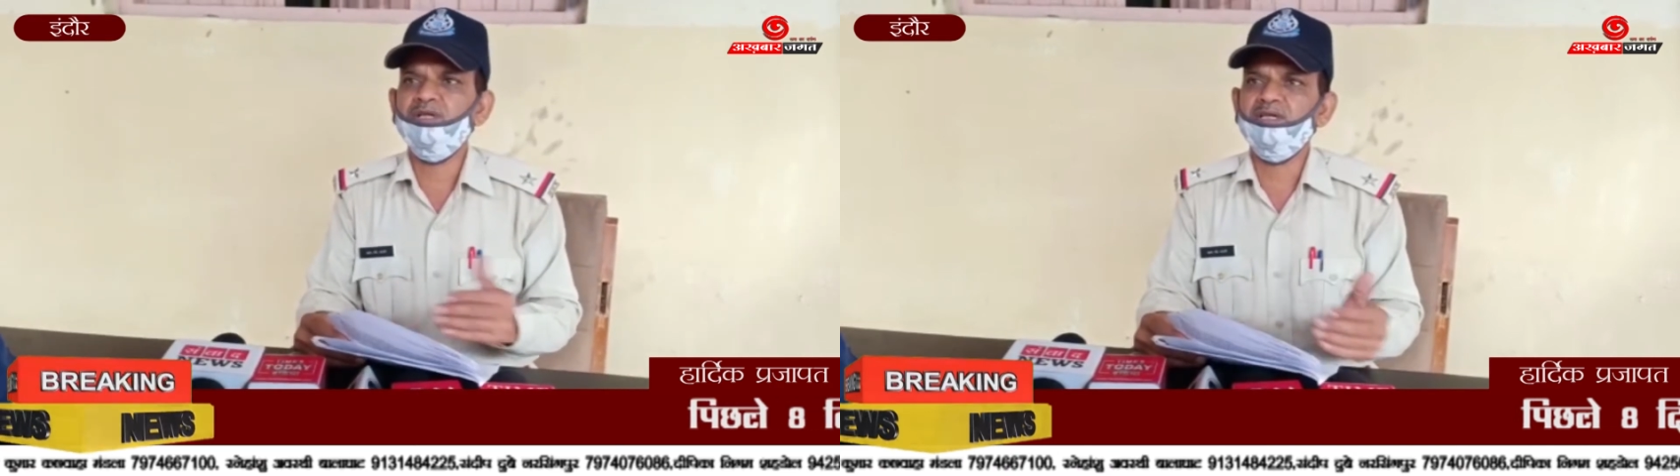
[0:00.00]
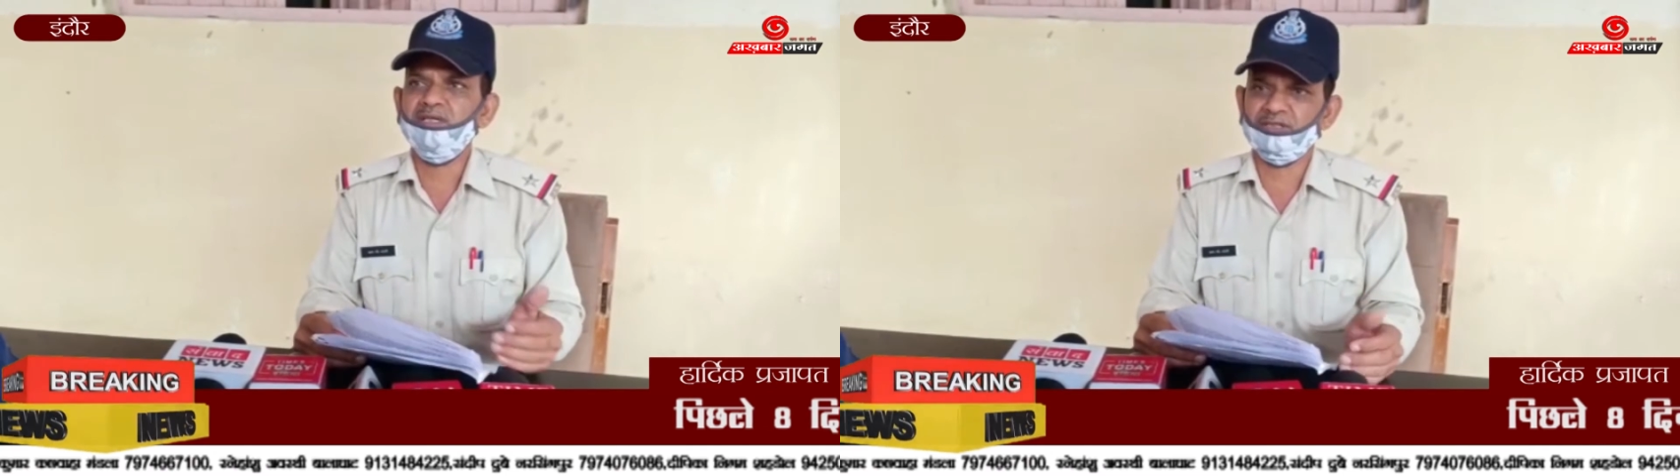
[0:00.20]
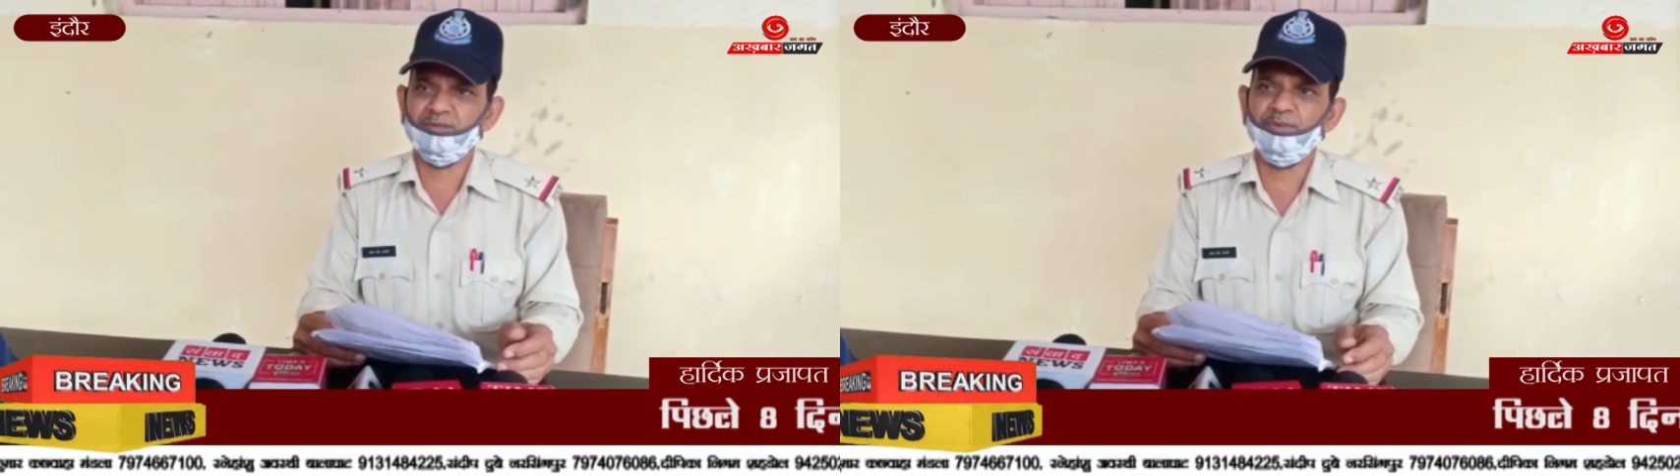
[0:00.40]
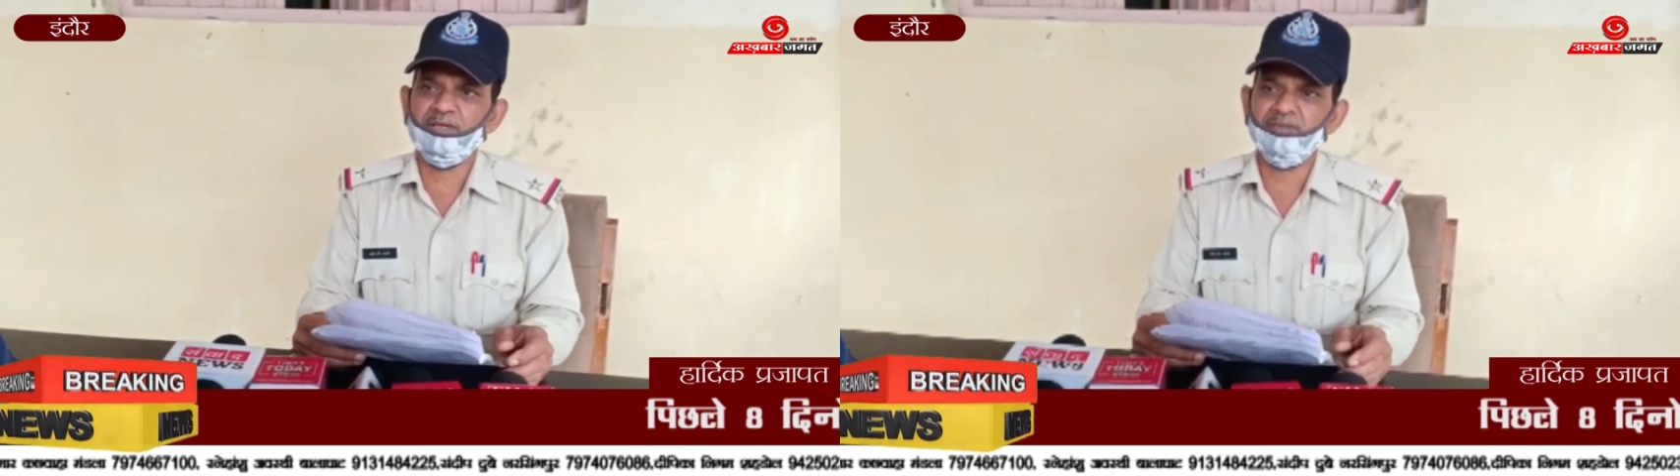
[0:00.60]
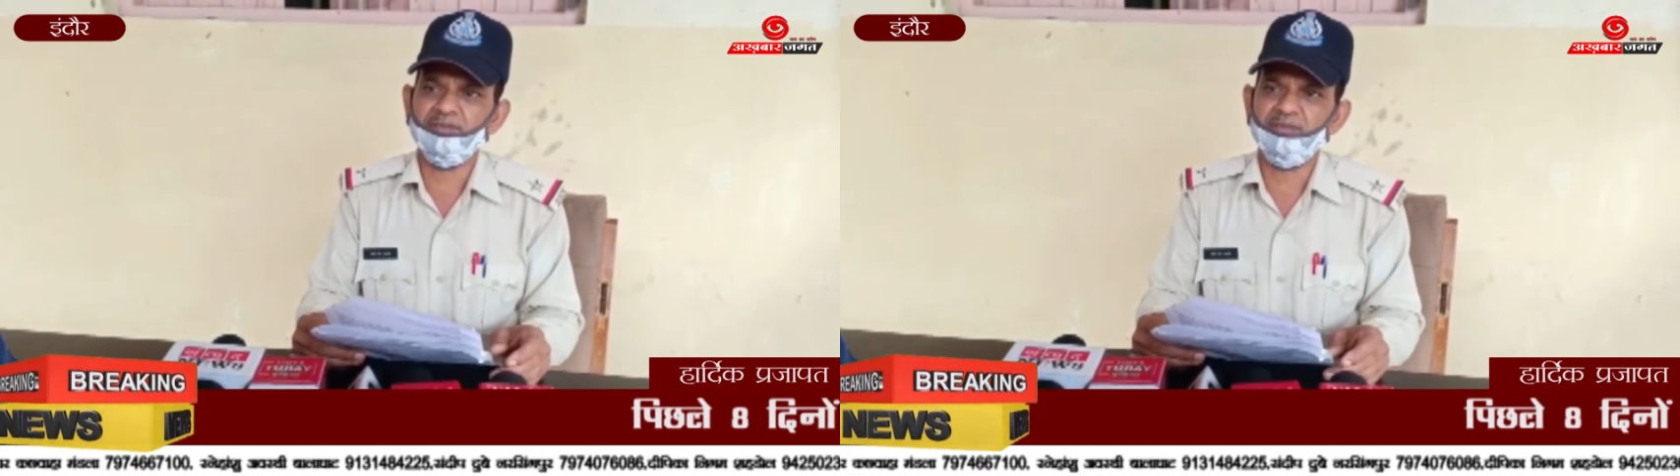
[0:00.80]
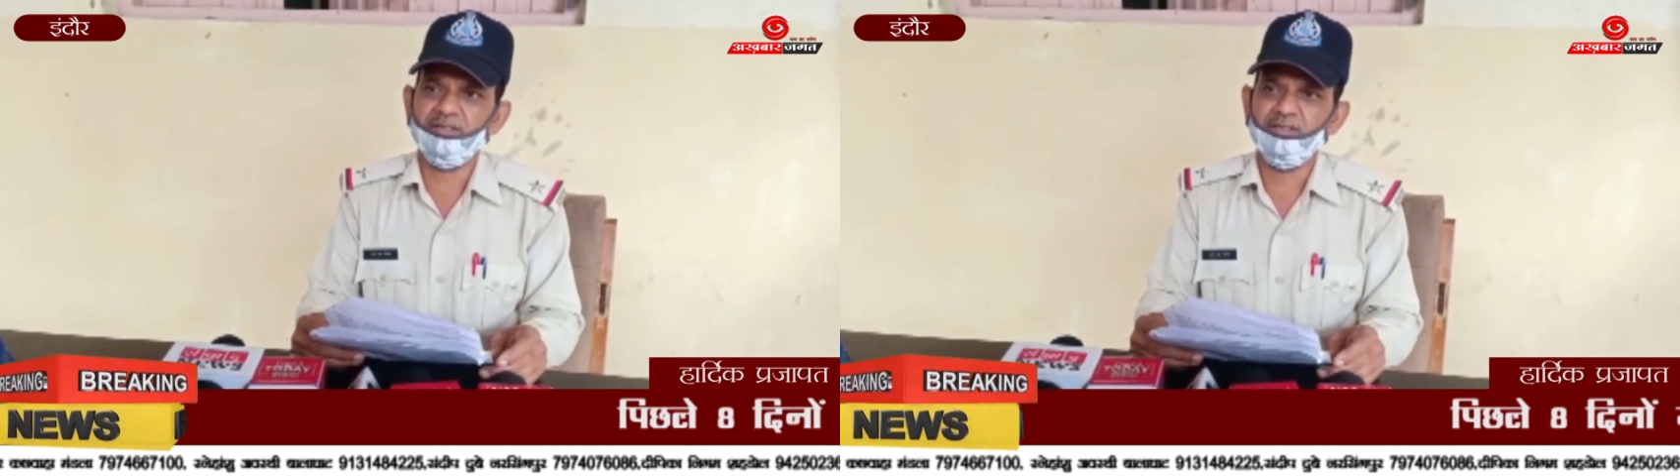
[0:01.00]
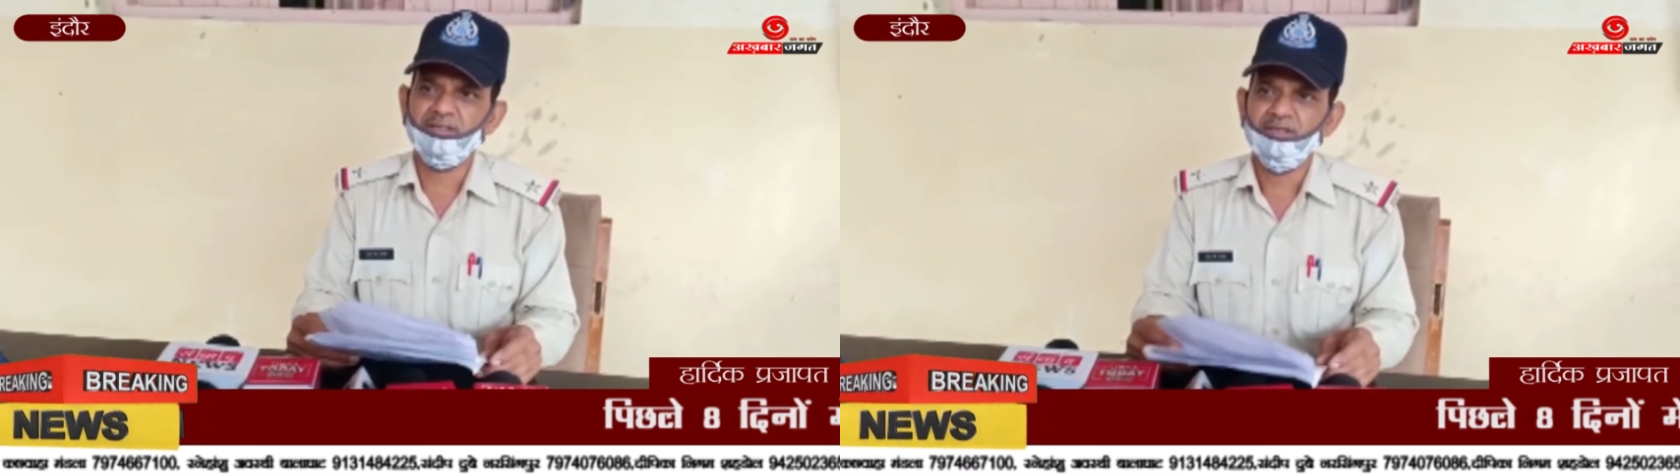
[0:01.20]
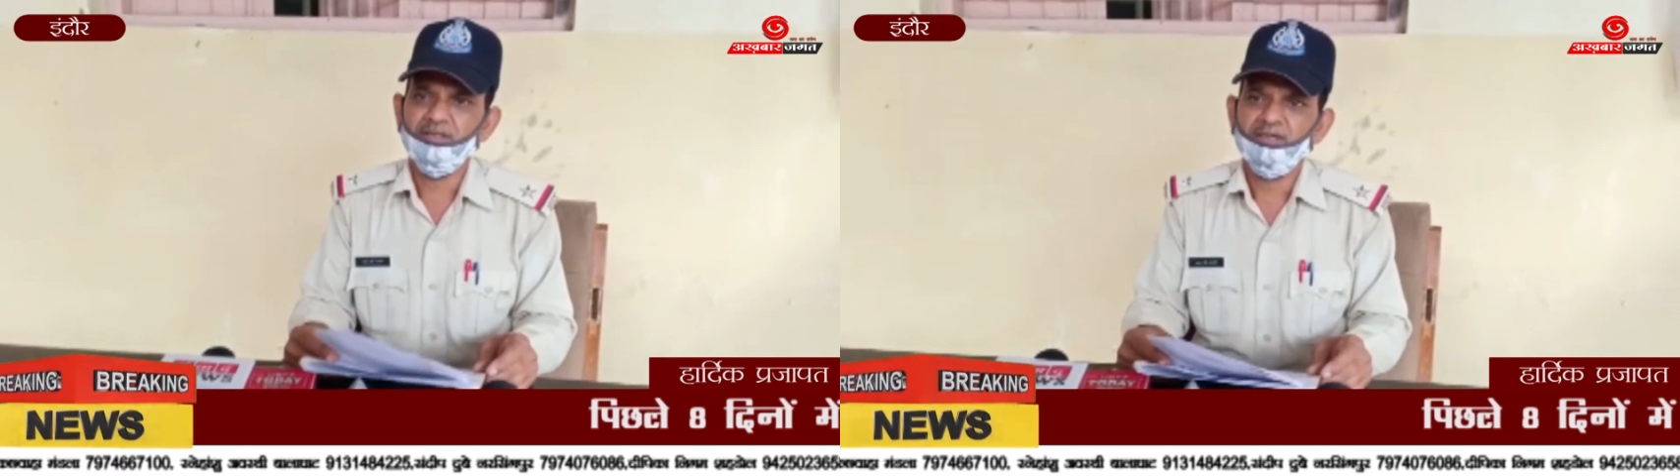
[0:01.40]
और एक ऋषि पैलेस की है
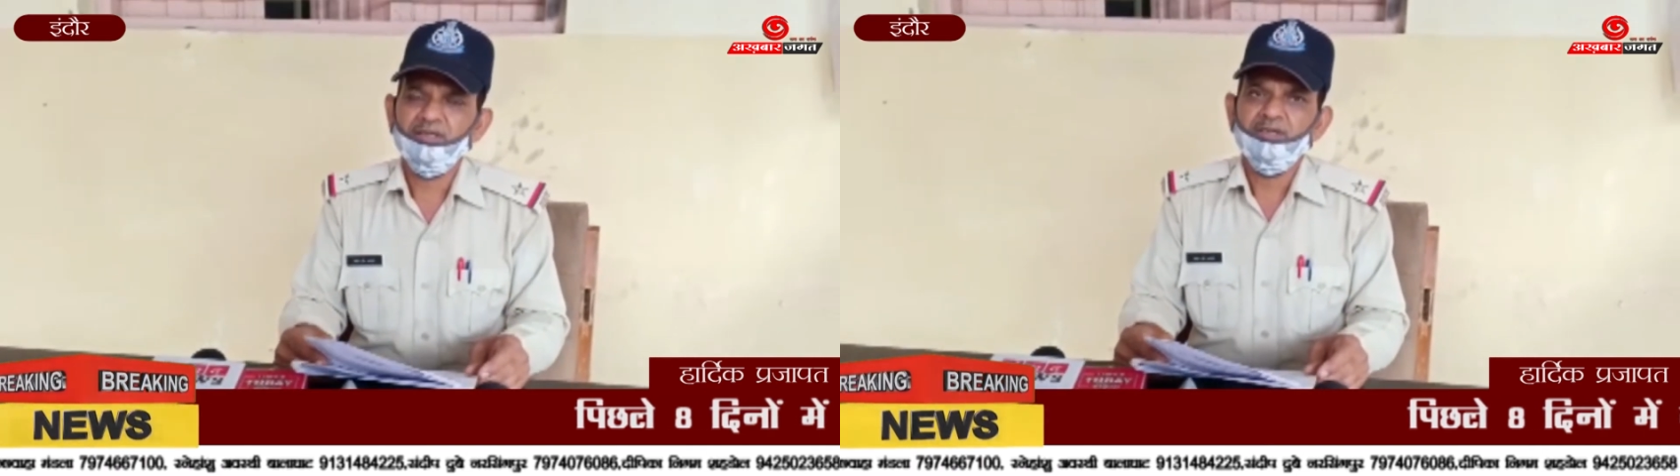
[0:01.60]
सर क्या मान